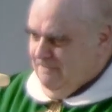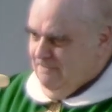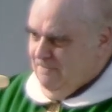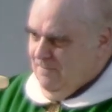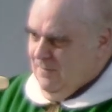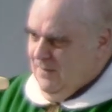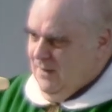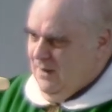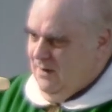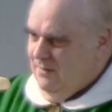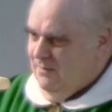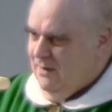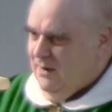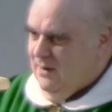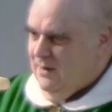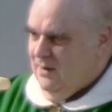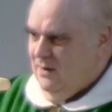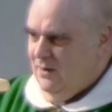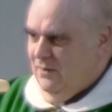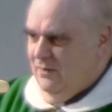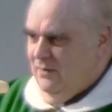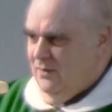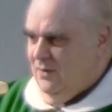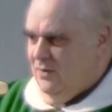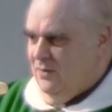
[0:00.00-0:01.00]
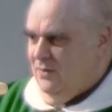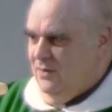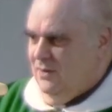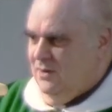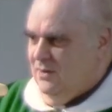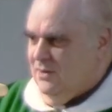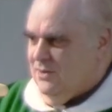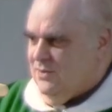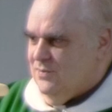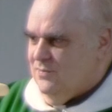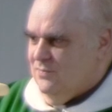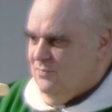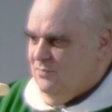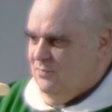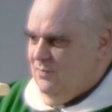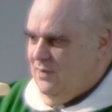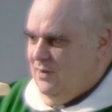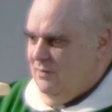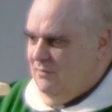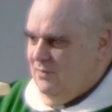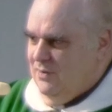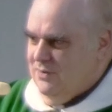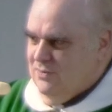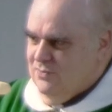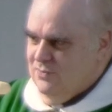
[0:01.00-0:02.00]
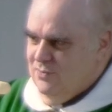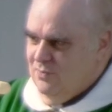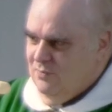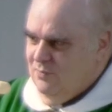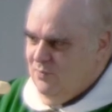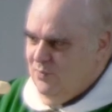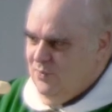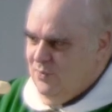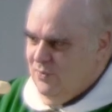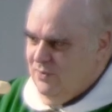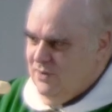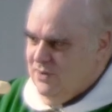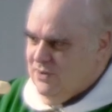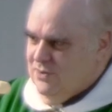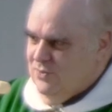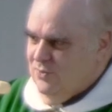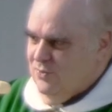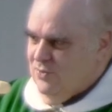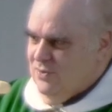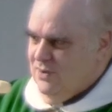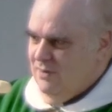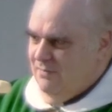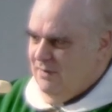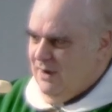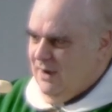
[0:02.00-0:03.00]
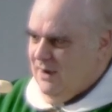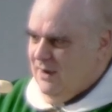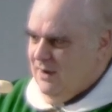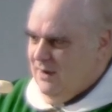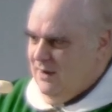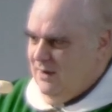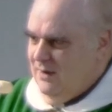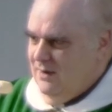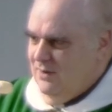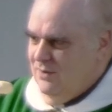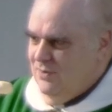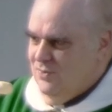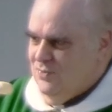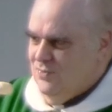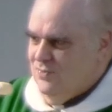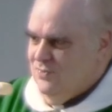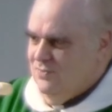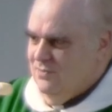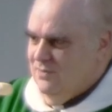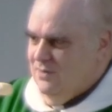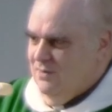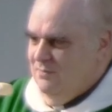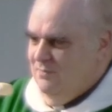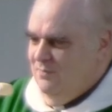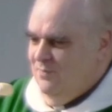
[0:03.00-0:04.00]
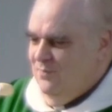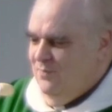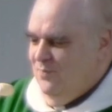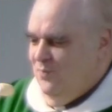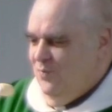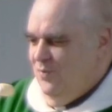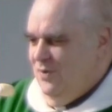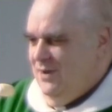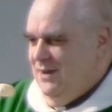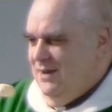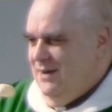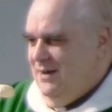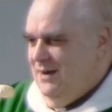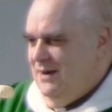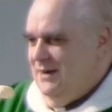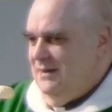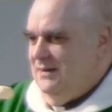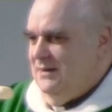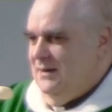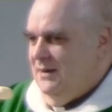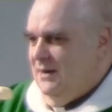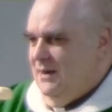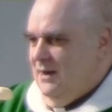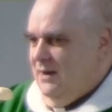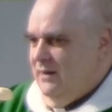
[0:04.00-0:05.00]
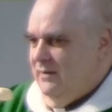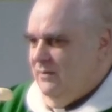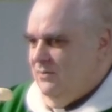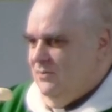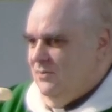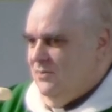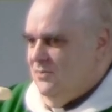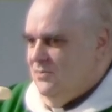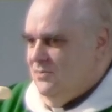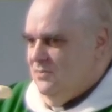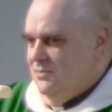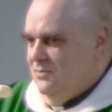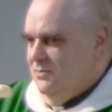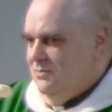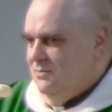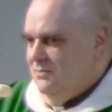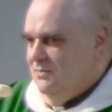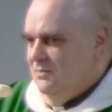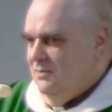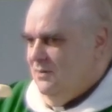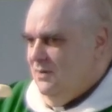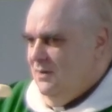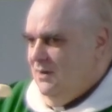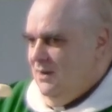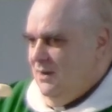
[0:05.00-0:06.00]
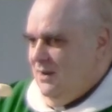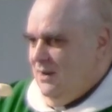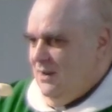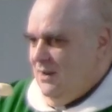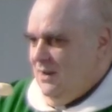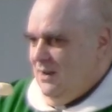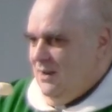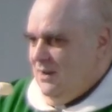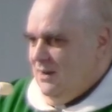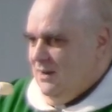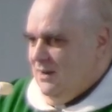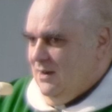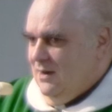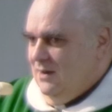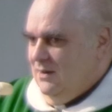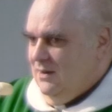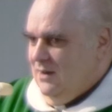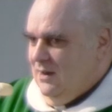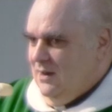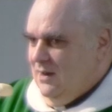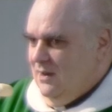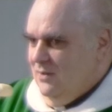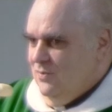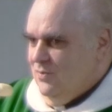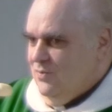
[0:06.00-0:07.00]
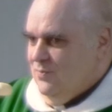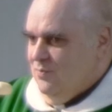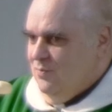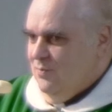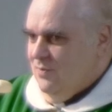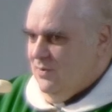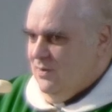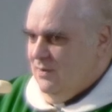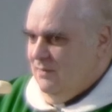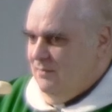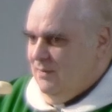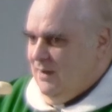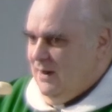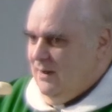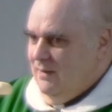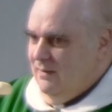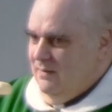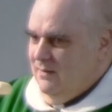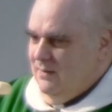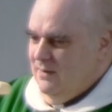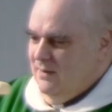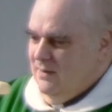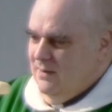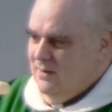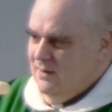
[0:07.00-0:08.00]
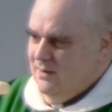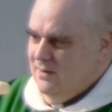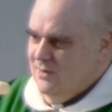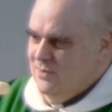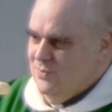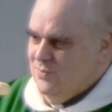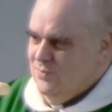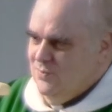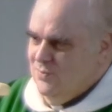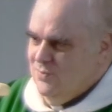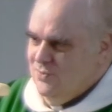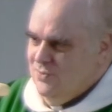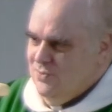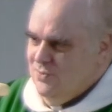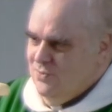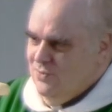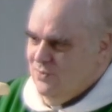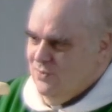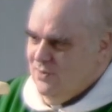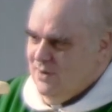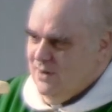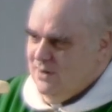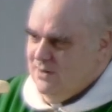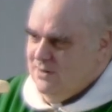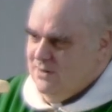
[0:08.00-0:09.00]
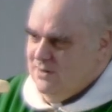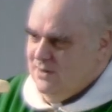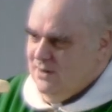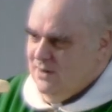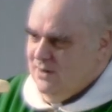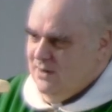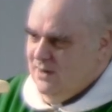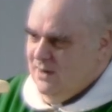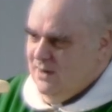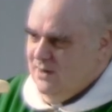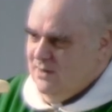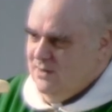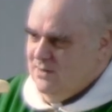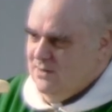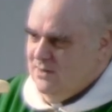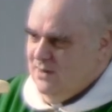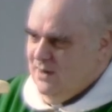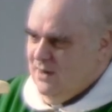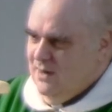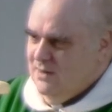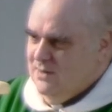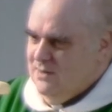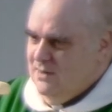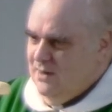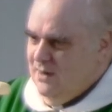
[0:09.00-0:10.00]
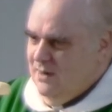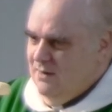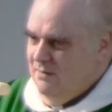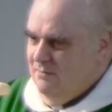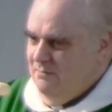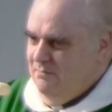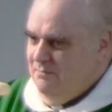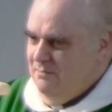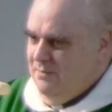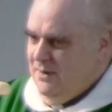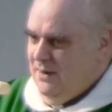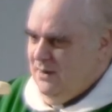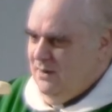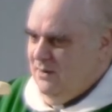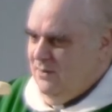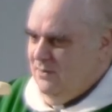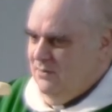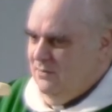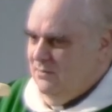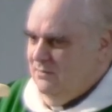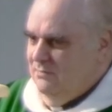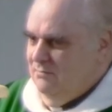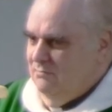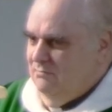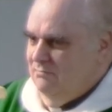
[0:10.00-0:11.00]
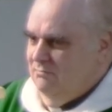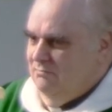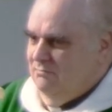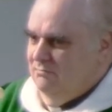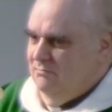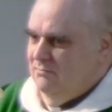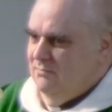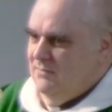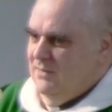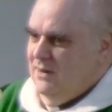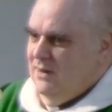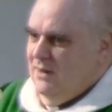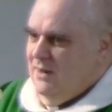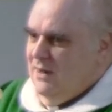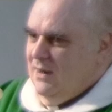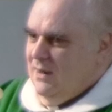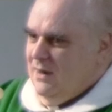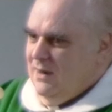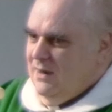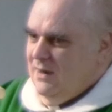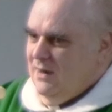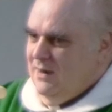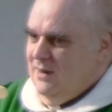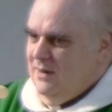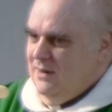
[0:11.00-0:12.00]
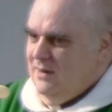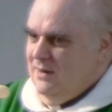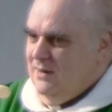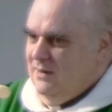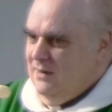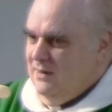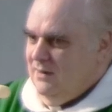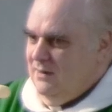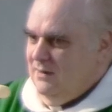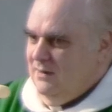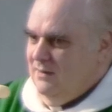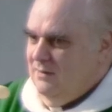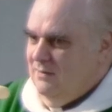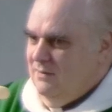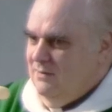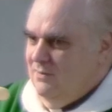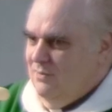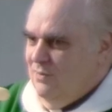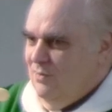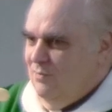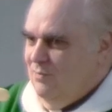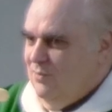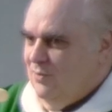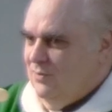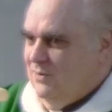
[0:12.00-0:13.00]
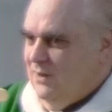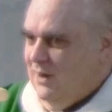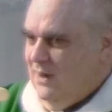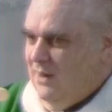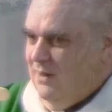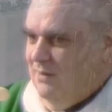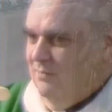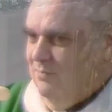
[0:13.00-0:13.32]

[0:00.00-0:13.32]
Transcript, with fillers: El Evangelio de hoy es uno de estos evangelios muy criticados. Criticados porque parece que Jesús lo que enseña es a ser pillo. Y como tal,